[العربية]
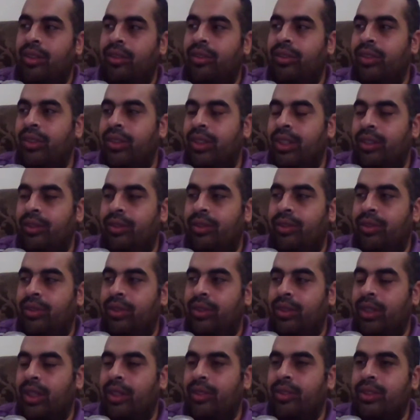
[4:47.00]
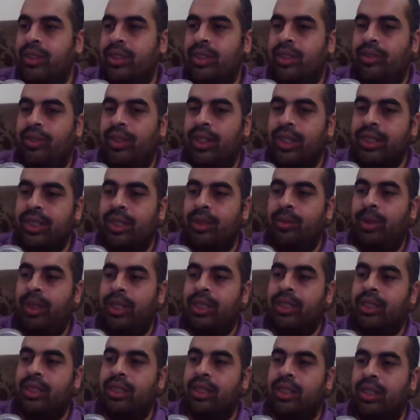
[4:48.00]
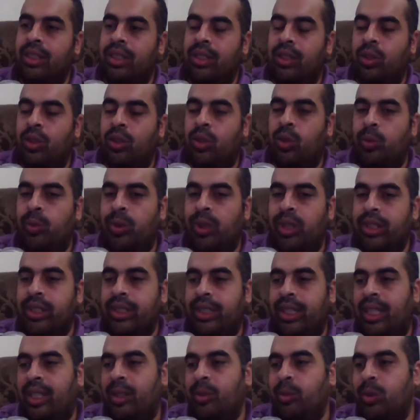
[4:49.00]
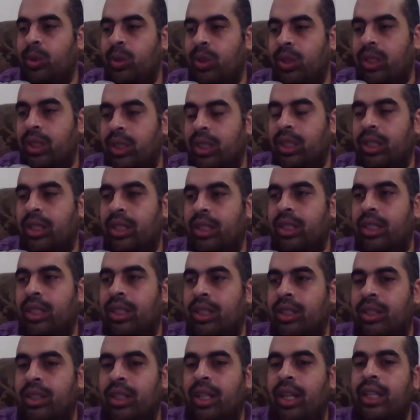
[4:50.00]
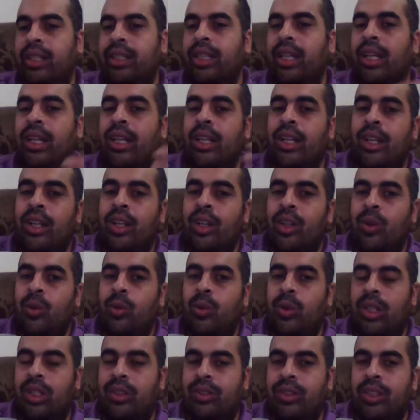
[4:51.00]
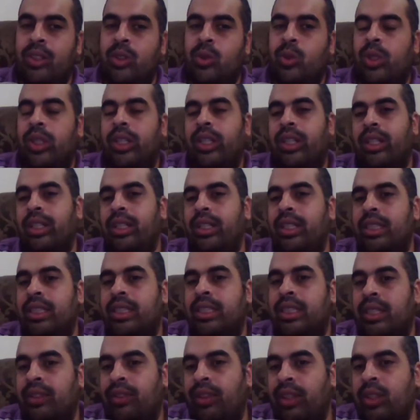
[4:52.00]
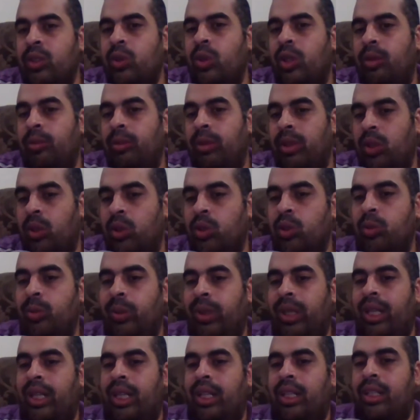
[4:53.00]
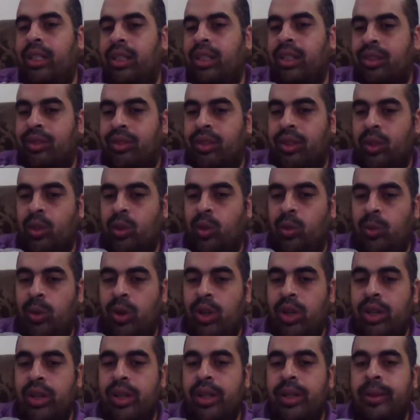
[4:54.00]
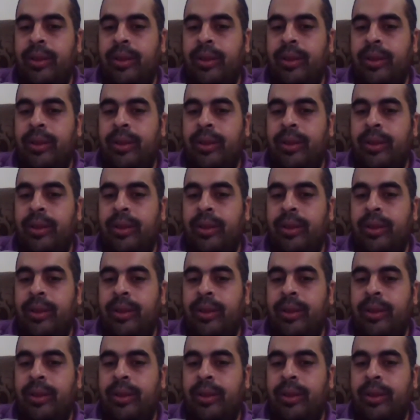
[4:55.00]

في, في نفس الفصل بحيث ان الكبار يتعلموا القياده والاطفال الصغيرين يستفادوا لما يقعدوا مع الاطفال الكبار